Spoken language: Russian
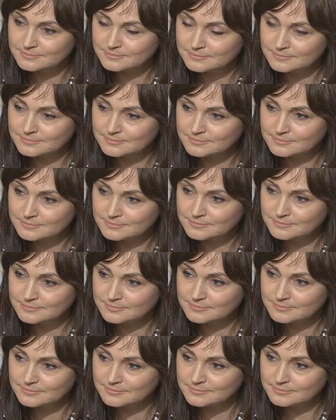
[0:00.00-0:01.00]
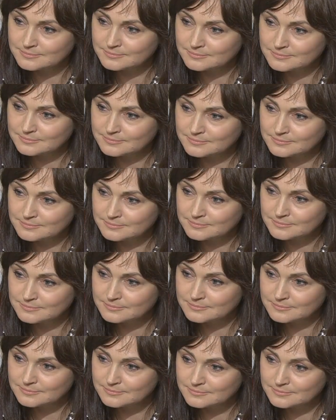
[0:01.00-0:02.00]
подвластен этому, этого, эм,
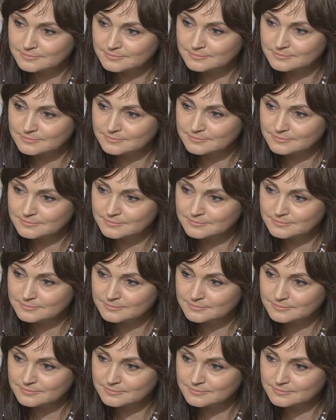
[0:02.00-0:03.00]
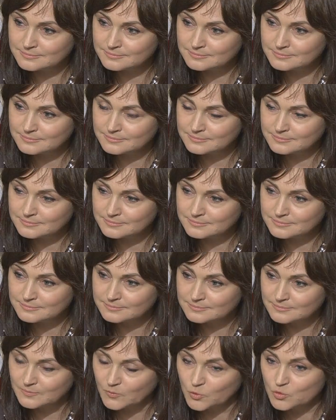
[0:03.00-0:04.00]
э, этого судьбе мира как року.
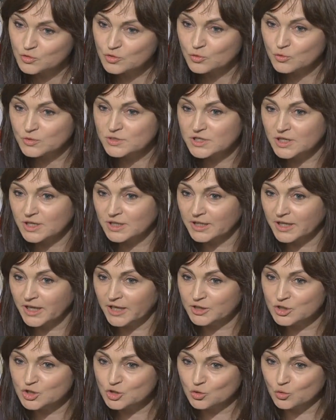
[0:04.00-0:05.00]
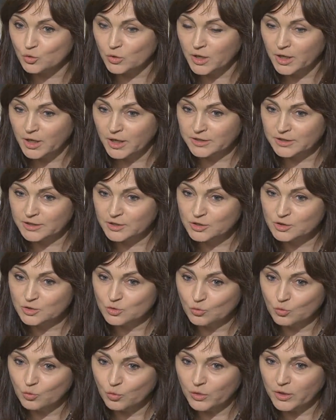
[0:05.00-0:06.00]
Но с другой стороны, это что? Это
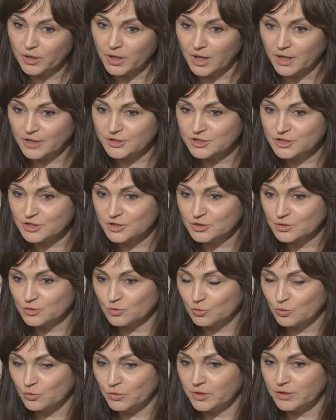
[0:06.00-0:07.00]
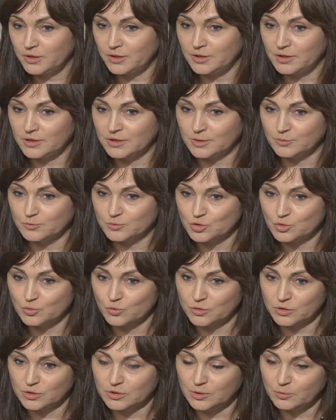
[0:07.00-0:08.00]
герои, антигерои или там что
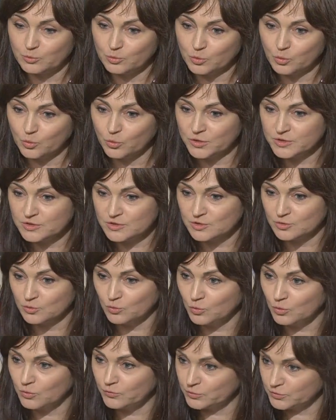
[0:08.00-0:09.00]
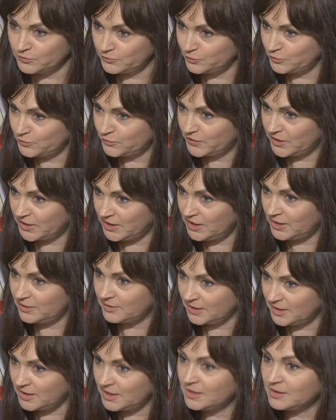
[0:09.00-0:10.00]
это, добро и зло? Вот, вот в такие,
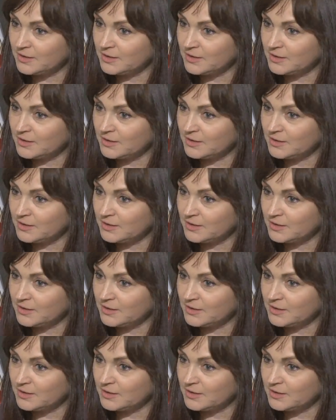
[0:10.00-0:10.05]
да, такие да,